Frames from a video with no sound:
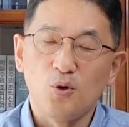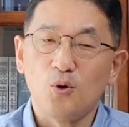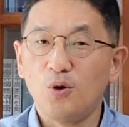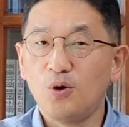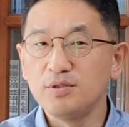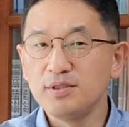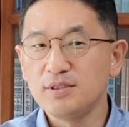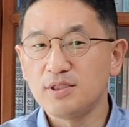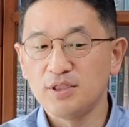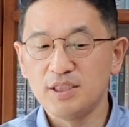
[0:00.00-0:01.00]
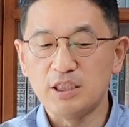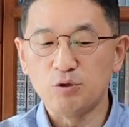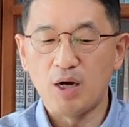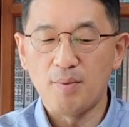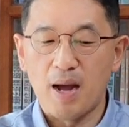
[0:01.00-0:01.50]
온
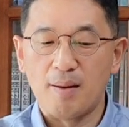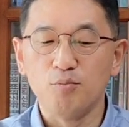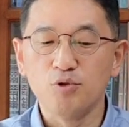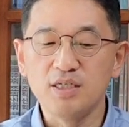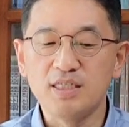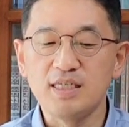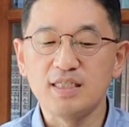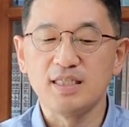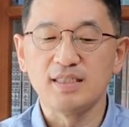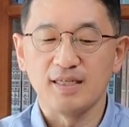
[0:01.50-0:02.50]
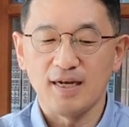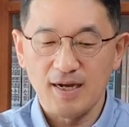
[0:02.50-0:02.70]
천지와 만물을 지으신